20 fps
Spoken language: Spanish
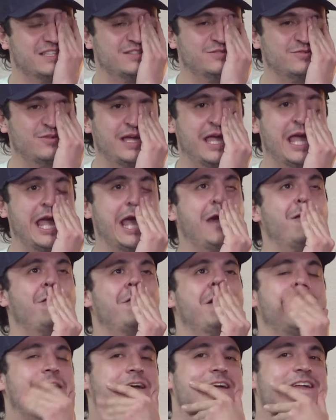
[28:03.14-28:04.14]
Eso qué,
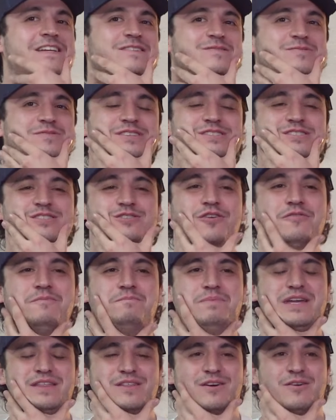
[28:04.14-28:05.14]
güey. Eres un
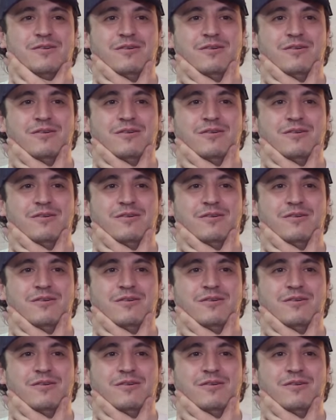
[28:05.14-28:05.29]
estúpido,